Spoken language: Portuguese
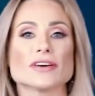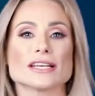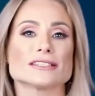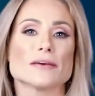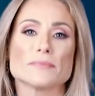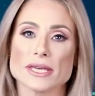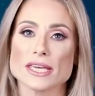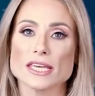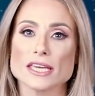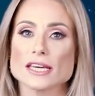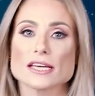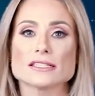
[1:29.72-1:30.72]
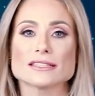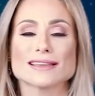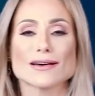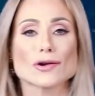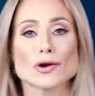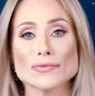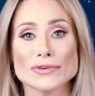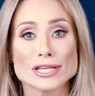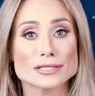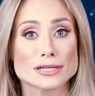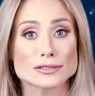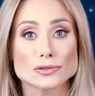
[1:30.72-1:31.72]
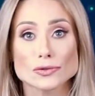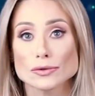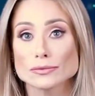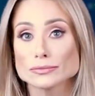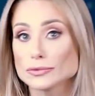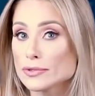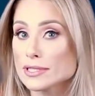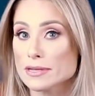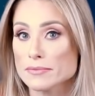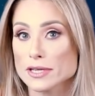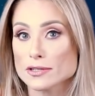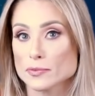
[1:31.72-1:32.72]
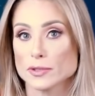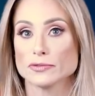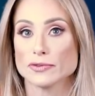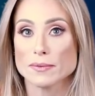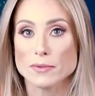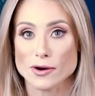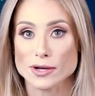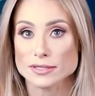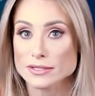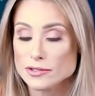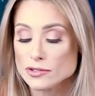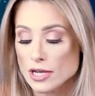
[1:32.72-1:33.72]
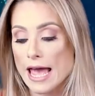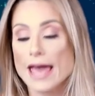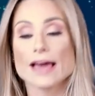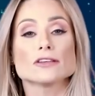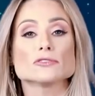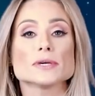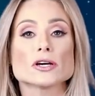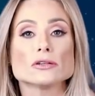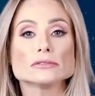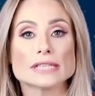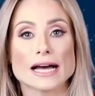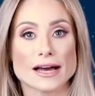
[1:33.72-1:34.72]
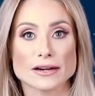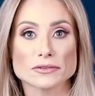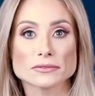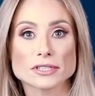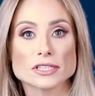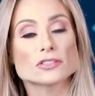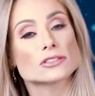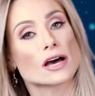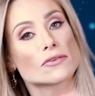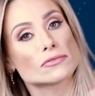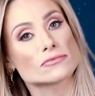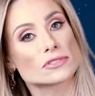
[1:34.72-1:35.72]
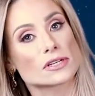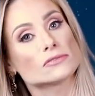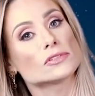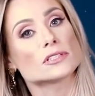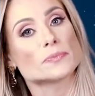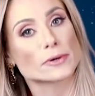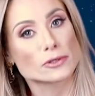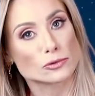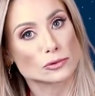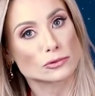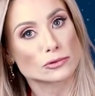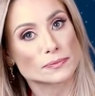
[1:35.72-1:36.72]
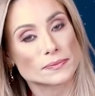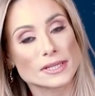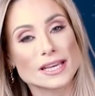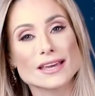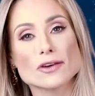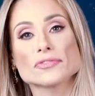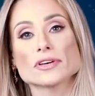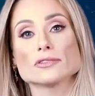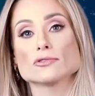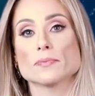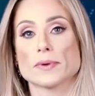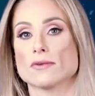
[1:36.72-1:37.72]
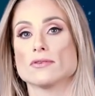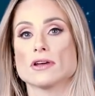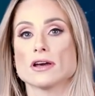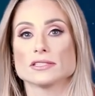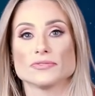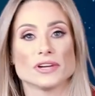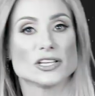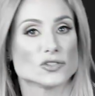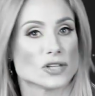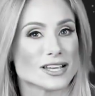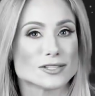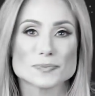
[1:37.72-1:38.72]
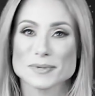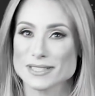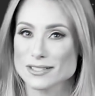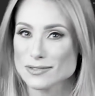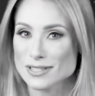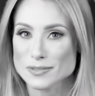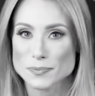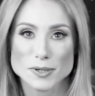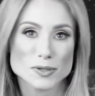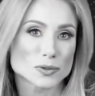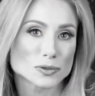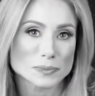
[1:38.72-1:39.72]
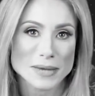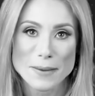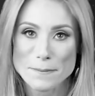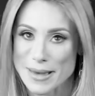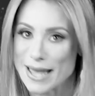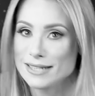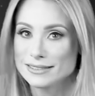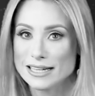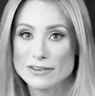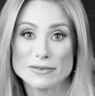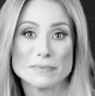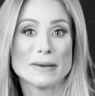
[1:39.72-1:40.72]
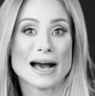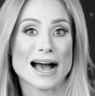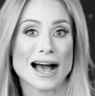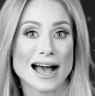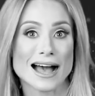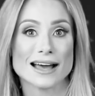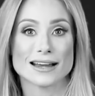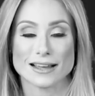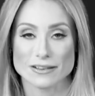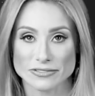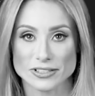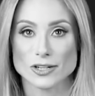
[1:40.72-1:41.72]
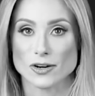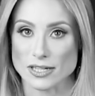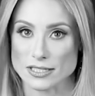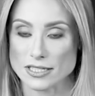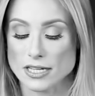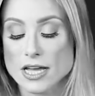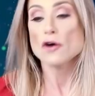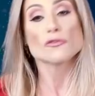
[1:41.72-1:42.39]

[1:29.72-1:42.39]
várias amigas e tal, e conversando com duas amigas muito famosas, elas me contaram que estavam usando esse produto. E aí eu fiquei super curiosa. Falei, gente, preciso desse produto, a pele tava maravilhosa.